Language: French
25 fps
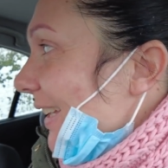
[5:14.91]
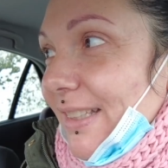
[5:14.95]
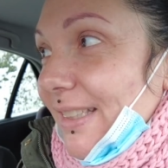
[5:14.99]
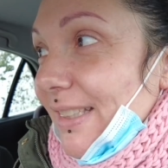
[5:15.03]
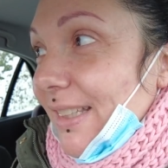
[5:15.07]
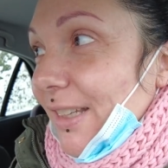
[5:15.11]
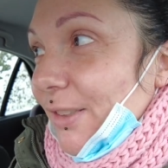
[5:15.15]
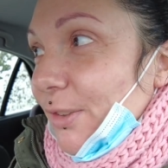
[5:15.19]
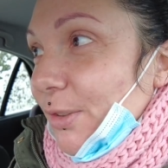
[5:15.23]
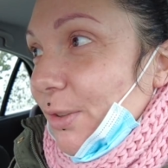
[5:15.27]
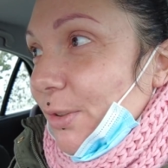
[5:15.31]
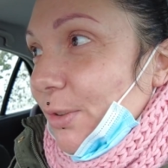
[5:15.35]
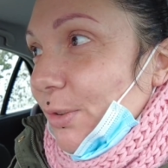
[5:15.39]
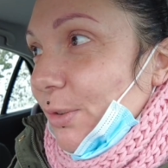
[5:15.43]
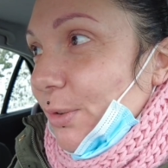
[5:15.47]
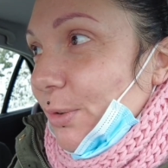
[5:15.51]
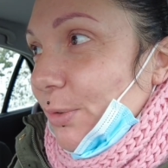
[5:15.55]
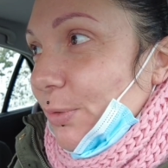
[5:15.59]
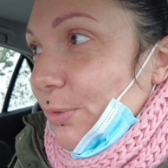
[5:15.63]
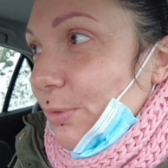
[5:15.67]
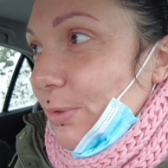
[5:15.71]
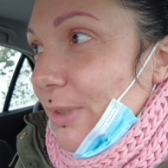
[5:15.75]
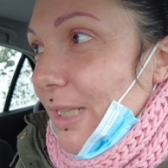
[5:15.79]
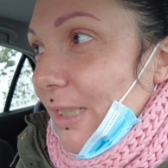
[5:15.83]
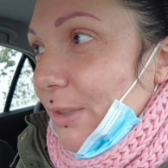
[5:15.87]
C'est un truc de
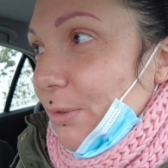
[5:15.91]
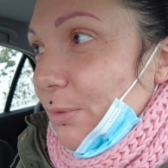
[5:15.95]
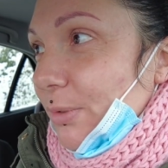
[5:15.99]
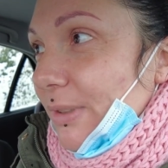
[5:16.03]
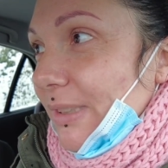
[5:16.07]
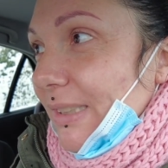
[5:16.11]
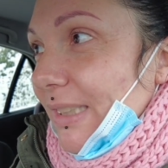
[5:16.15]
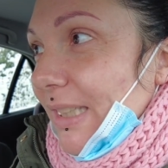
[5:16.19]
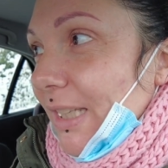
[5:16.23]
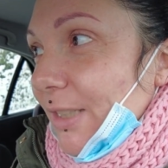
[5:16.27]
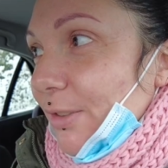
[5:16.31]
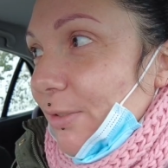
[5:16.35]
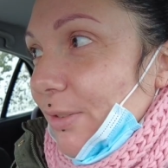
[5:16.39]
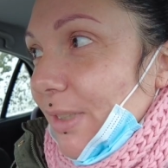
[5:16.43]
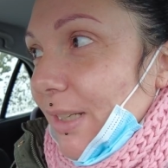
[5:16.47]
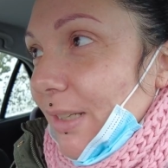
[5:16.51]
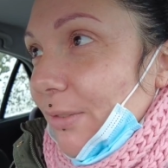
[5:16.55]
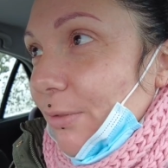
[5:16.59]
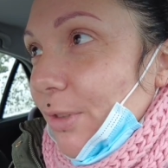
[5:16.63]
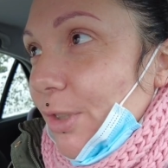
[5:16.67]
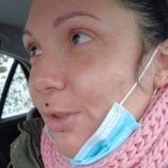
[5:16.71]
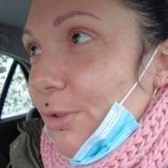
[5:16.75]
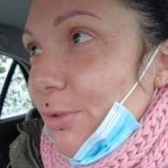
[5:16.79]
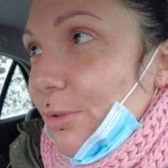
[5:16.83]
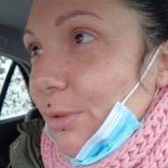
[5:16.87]
fou là, tout ce qu'il y a sur la
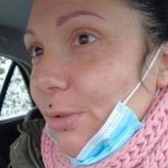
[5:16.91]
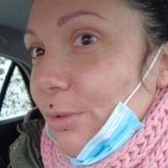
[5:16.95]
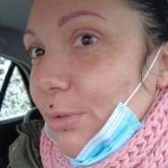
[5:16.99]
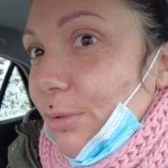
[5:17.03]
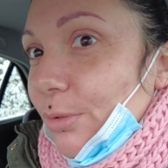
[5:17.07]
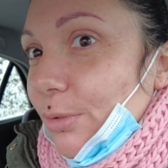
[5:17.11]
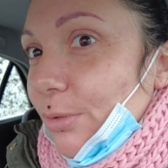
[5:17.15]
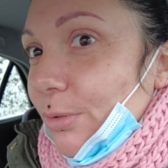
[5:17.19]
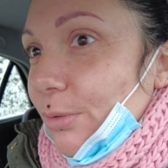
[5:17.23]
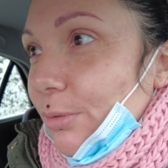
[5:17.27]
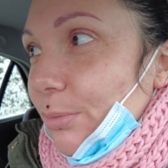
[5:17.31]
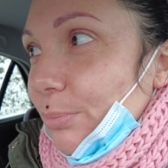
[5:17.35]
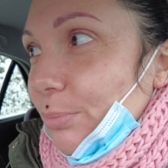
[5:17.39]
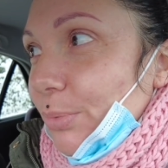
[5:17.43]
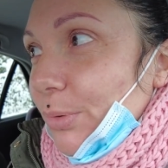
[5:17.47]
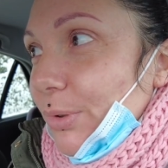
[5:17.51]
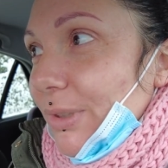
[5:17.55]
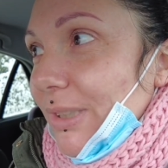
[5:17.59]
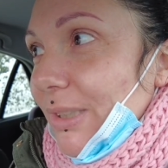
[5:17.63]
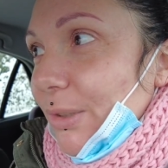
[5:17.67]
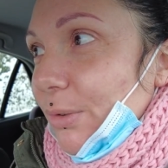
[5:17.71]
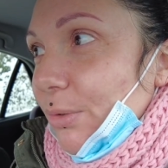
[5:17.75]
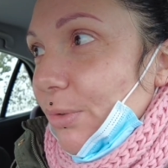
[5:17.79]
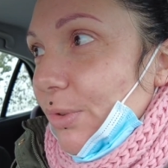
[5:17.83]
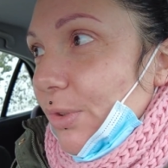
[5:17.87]
voiture, le, peu
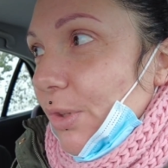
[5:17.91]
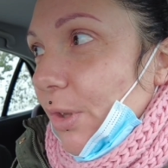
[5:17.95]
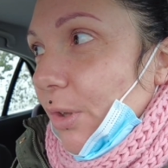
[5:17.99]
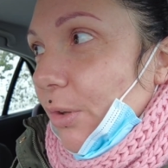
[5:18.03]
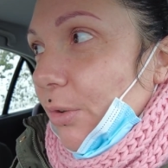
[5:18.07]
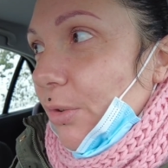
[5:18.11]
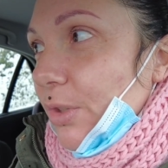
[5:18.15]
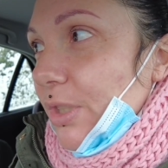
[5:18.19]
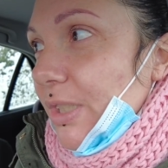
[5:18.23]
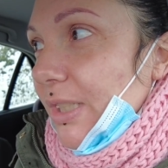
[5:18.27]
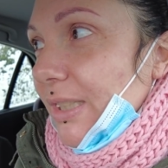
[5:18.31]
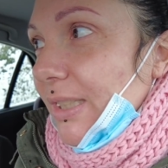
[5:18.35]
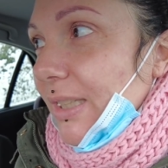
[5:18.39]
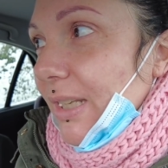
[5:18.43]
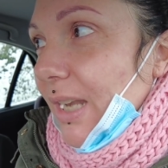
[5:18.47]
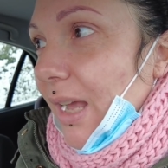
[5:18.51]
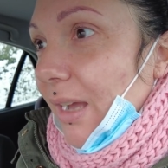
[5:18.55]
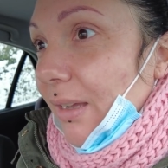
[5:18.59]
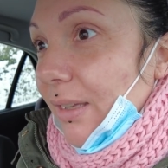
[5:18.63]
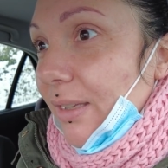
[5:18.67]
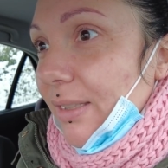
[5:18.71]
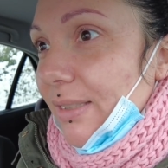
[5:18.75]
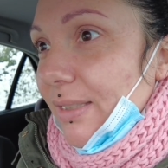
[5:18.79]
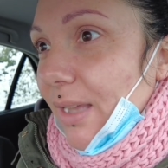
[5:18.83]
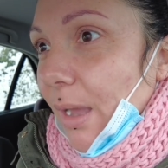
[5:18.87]
des deux heures que j'étais
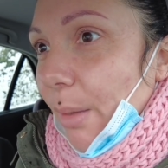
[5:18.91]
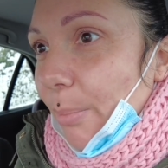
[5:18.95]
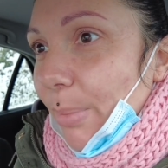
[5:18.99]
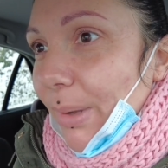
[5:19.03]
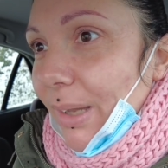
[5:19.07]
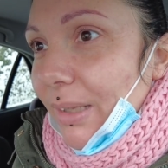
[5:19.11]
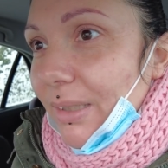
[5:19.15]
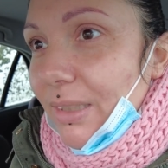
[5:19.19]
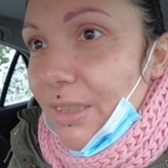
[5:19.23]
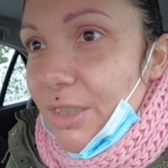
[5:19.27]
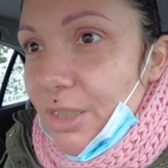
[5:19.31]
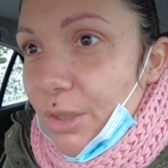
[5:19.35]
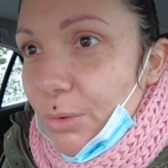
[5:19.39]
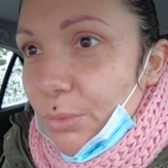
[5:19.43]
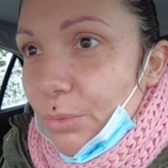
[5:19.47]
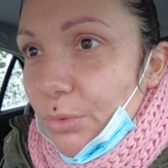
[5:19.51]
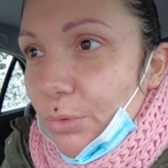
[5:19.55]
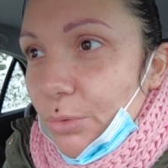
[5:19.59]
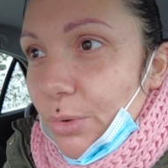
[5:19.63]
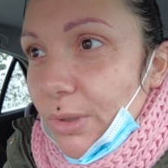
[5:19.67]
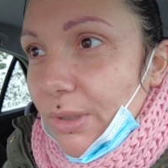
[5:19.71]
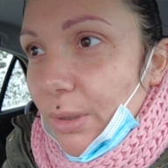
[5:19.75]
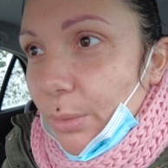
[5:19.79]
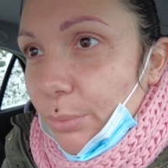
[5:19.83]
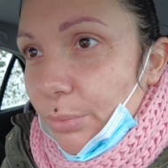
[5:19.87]
là. Et ça n'a pas neigé tout de
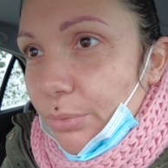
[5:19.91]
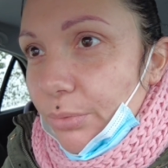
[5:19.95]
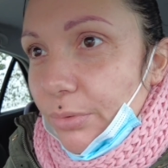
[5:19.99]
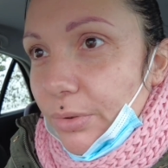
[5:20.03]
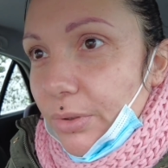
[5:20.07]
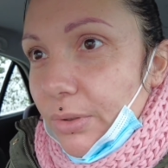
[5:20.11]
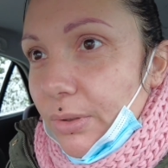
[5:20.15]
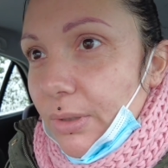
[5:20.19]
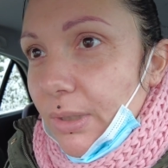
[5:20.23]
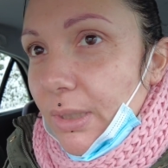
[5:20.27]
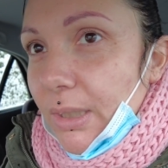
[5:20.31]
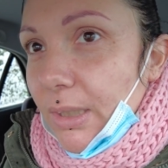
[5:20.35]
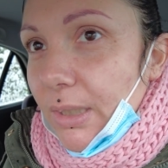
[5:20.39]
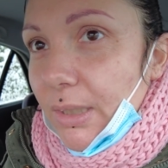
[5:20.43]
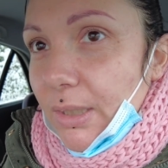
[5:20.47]
suite en plus.